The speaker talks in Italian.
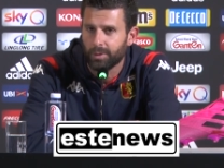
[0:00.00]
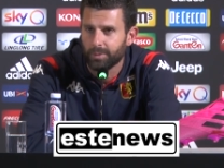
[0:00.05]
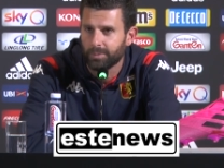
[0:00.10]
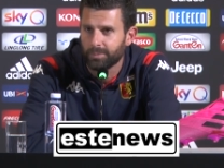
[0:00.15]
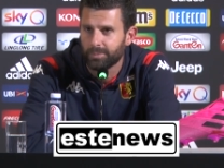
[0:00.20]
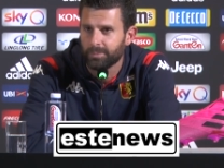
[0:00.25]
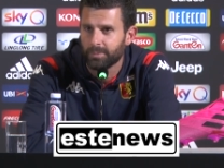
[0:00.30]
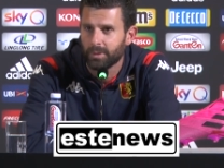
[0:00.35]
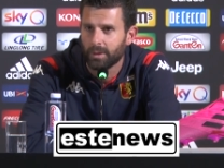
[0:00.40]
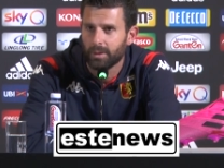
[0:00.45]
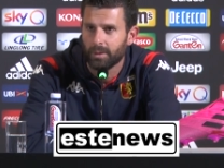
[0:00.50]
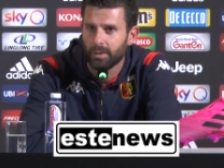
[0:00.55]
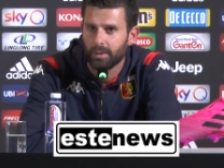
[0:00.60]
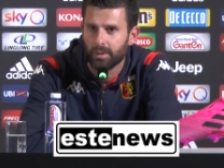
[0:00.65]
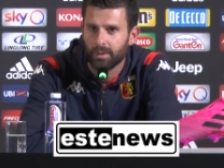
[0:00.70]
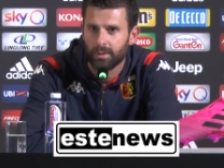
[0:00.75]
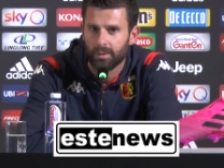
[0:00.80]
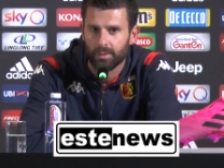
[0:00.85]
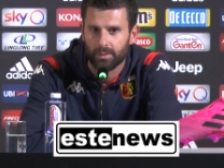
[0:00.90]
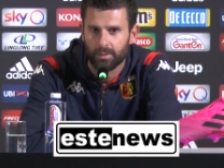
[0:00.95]

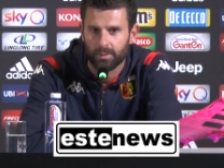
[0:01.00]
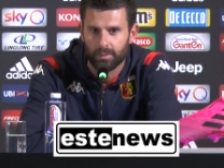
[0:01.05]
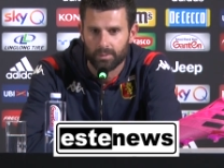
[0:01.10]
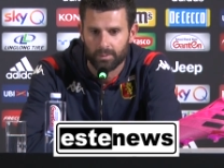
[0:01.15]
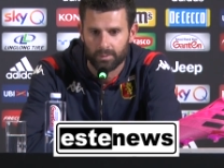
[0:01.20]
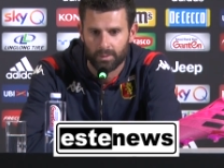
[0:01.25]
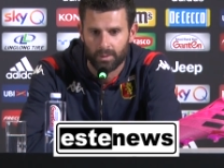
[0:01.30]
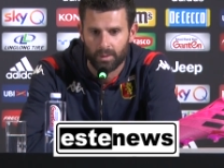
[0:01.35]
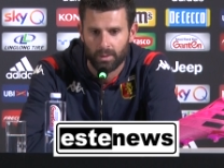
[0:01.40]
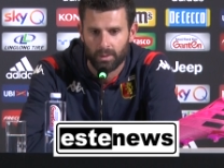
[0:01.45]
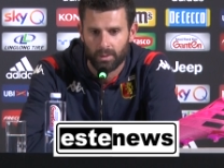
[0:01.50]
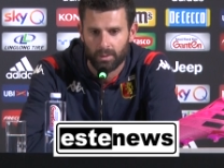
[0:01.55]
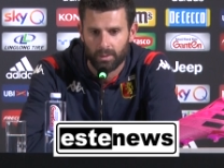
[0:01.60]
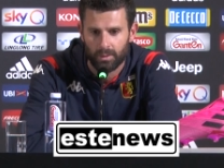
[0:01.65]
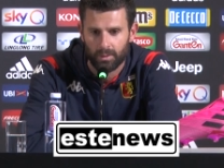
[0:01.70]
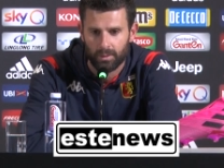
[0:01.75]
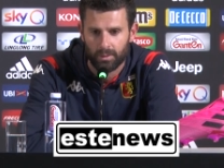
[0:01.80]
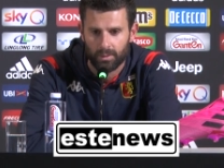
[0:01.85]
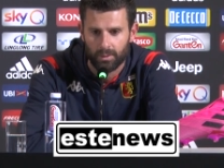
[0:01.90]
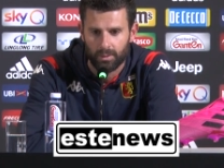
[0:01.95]
Eh,
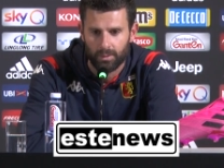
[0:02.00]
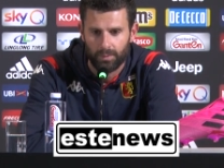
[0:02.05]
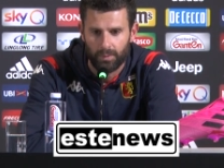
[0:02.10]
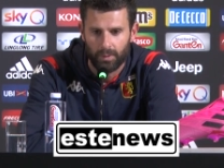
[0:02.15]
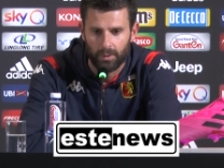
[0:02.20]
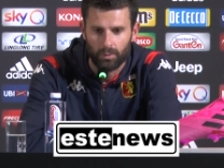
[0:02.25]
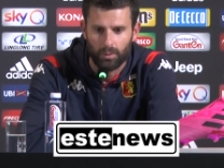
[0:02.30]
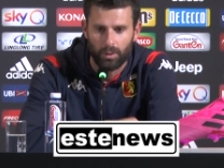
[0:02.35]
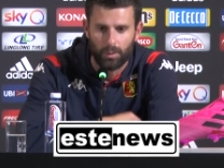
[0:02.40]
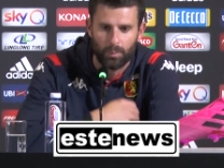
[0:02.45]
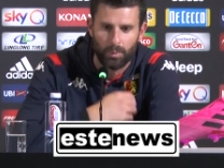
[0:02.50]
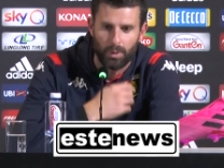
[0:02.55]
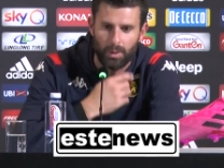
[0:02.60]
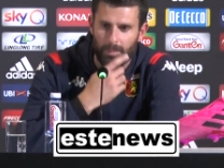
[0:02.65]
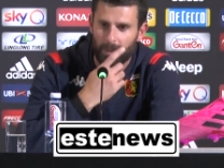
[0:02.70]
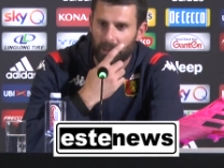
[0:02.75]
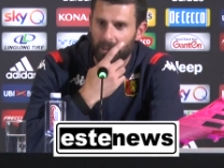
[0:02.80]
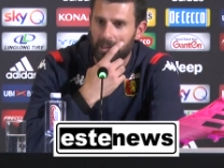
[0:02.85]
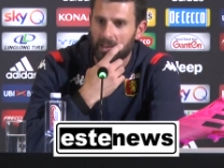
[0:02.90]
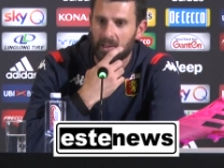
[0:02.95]
hanno fatto una buona
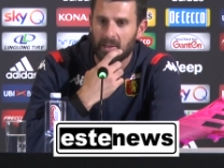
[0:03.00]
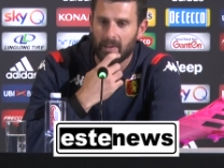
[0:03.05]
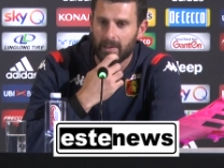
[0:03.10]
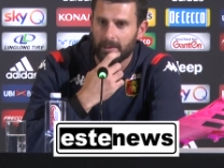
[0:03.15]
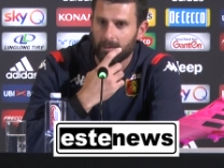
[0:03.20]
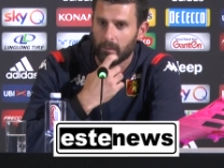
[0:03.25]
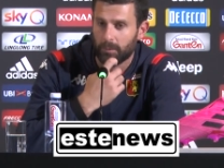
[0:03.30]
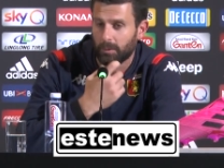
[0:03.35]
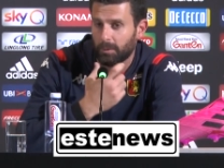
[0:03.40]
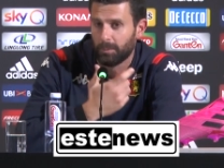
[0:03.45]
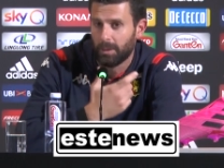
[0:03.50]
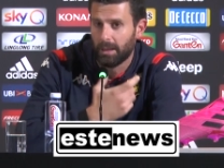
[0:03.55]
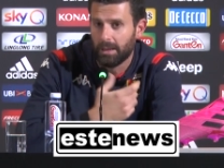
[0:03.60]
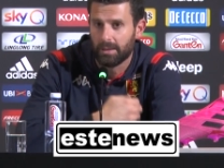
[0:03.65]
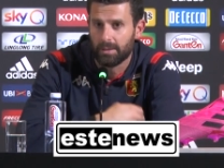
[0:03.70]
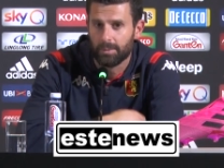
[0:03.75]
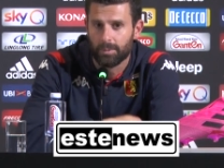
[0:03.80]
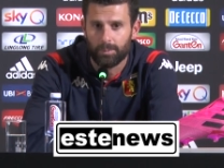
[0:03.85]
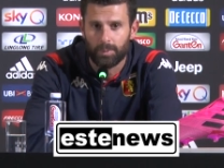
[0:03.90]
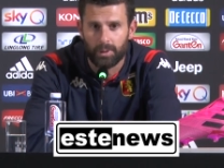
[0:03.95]
partita, una
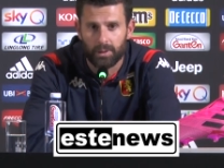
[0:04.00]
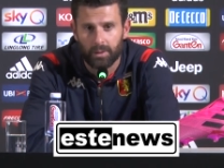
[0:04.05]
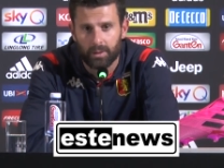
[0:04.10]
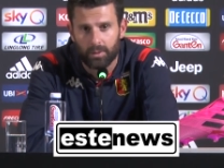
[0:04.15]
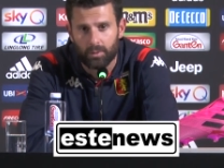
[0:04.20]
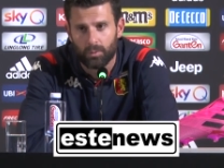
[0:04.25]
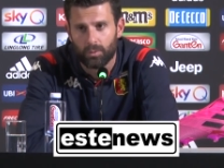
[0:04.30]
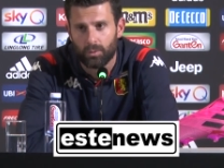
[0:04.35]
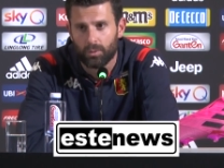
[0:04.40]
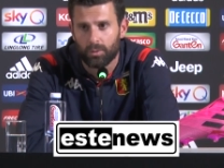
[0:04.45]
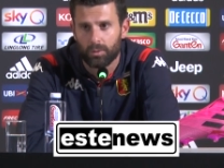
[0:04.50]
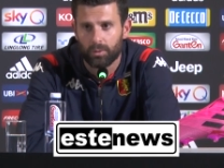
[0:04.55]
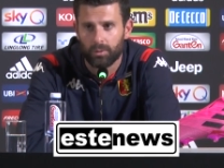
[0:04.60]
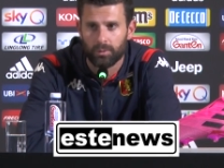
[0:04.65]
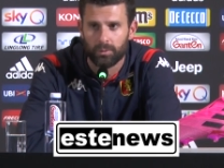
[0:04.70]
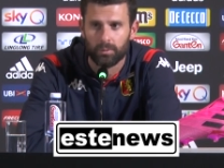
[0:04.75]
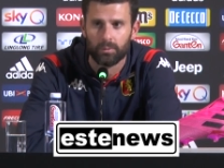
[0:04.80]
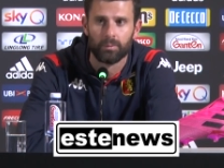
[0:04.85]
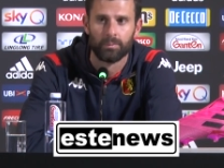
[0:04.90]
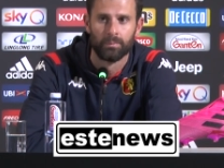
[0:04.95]
bellissima partita
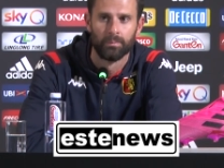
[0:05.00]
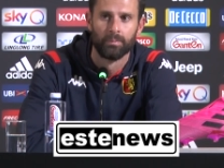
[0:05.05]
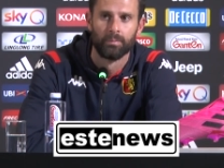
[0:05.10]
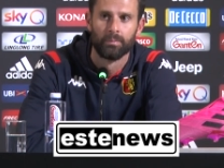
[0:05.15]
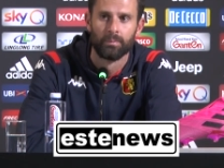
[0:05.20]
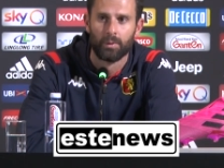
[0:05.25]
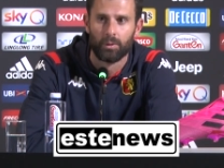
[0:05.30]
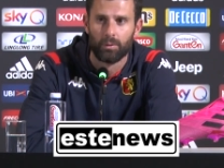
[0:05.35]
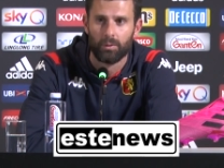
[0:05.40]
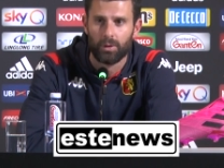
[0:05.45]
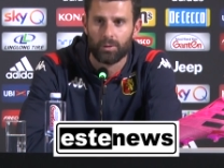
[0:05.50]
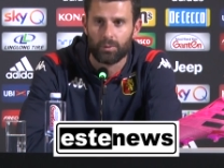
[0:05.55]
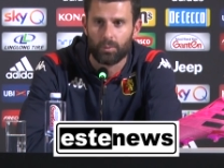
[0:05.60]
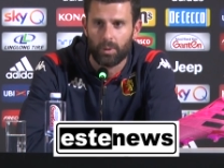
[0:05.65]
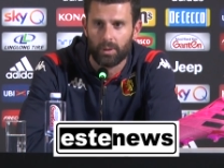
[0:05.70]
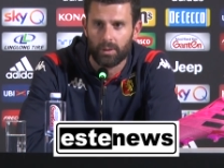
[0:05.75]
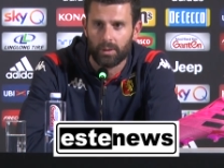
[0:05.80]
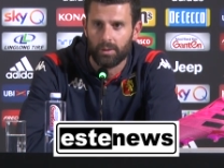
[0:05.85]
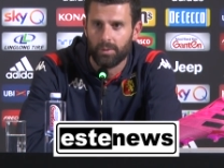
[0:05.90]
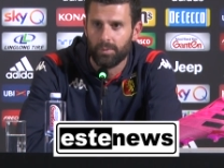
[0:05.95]
contro una
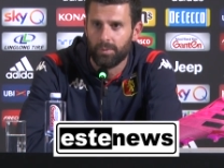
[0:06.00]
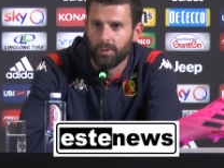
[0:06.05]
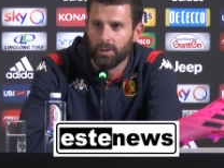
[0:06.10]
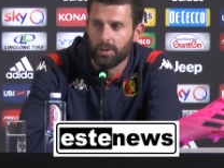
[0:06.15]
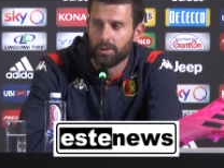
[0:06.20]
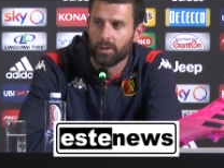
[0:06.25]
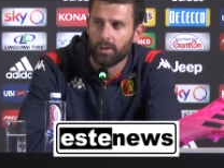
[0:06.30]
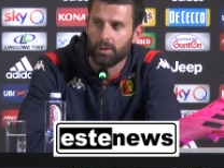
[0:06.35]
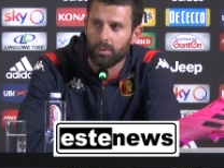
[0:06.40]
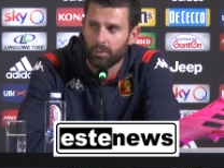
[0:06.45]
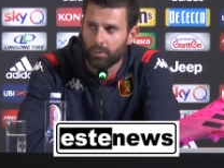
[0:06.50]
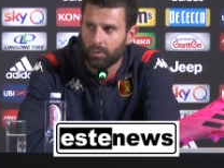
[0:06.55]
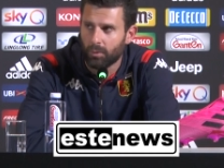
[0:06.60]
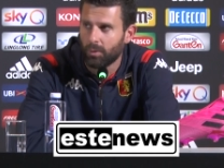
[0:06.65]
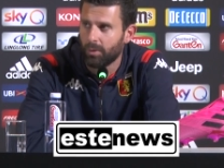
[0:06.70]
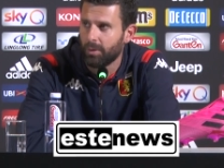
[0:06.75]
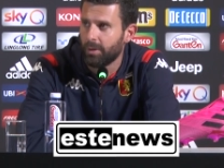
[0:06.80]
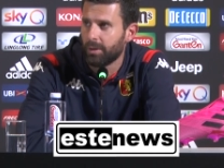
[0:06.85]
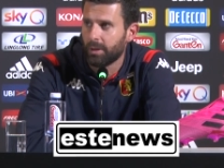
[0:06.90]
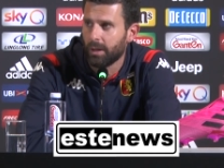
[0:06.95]
squadra difficile, non
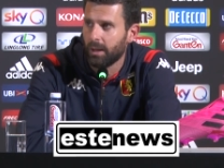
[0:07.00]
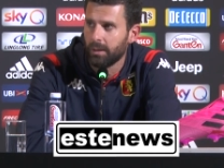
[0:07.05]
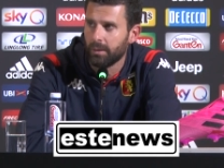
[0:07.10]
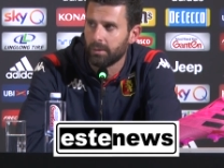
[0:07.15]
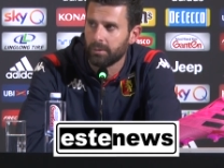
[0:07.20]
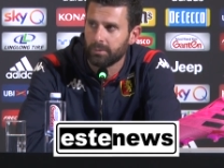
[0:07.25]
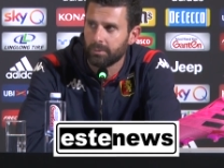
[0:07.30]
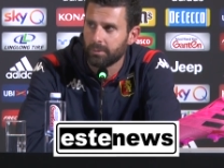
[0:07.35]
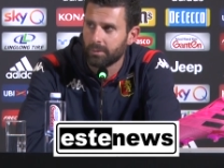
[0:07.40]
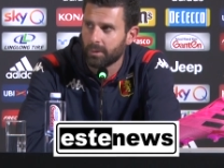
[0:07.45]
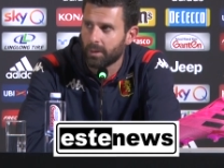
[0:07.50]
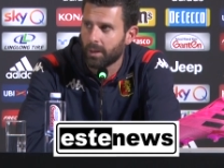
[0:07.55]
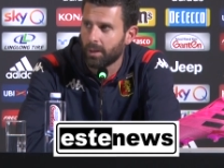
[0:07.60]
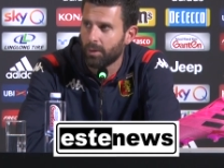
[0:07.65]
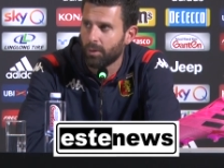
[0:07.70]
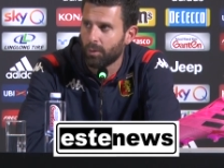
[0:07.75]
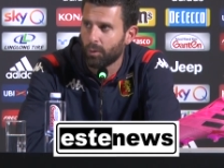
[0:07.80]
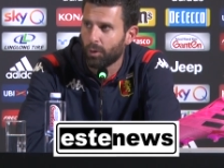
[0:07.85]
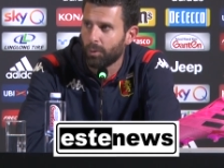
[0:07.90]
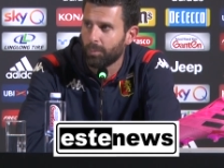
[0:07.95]
solo in Italia, anche
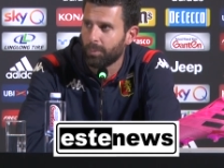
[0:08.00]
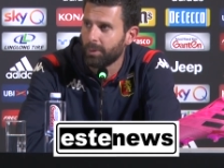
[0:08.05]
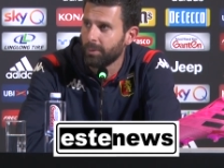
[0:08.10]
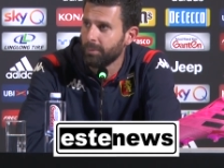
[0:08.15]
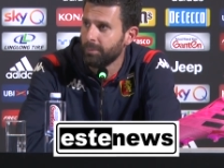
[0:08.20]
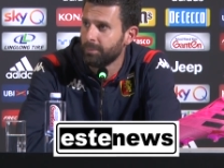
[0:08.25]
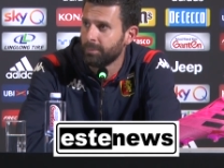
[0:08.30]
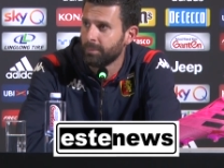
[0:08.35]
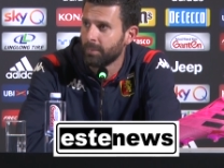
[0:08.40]
in Europa.